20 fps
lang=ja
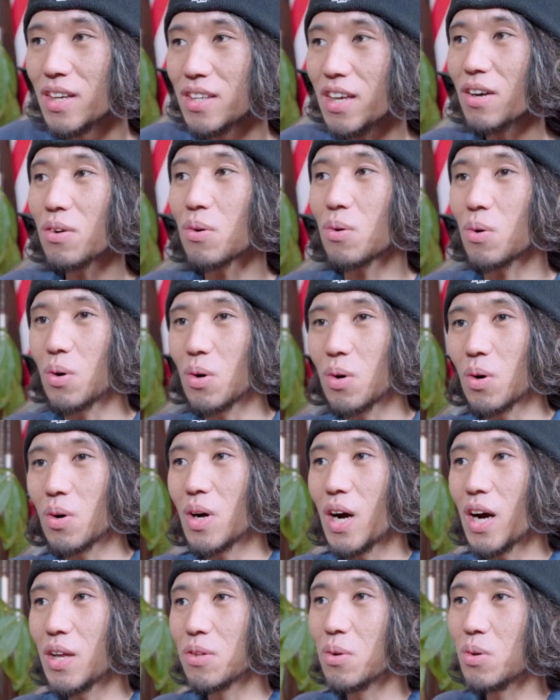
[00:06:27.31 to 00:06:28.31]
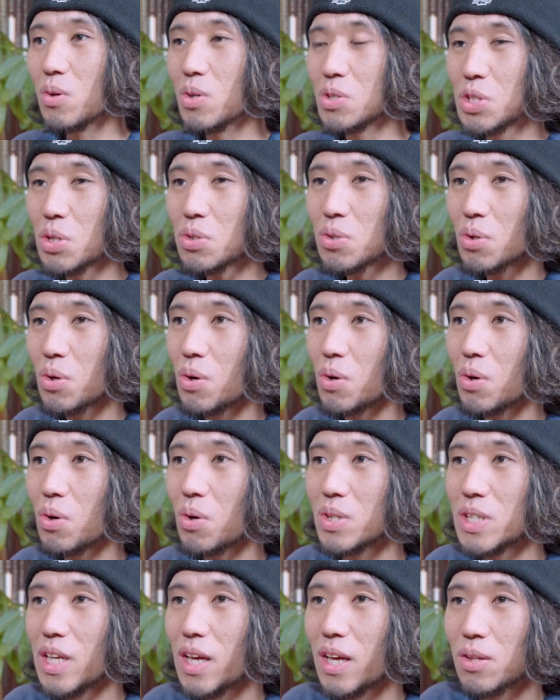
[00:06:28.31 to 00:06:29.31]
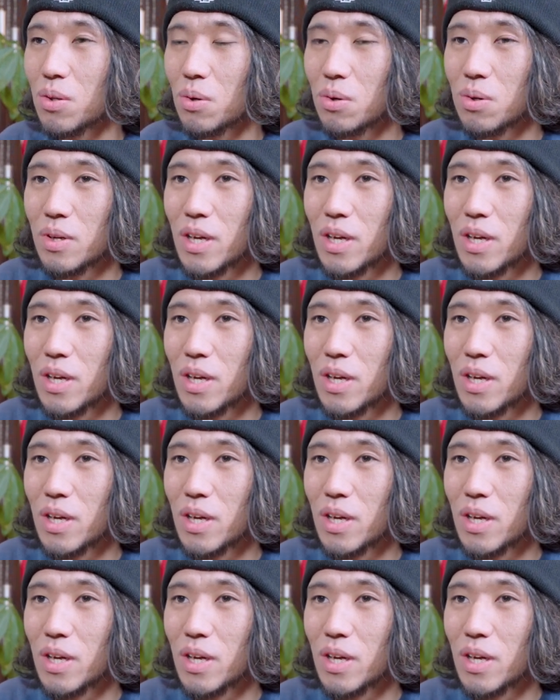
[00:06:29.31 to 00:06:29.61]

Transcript: 結構、あの、外で撮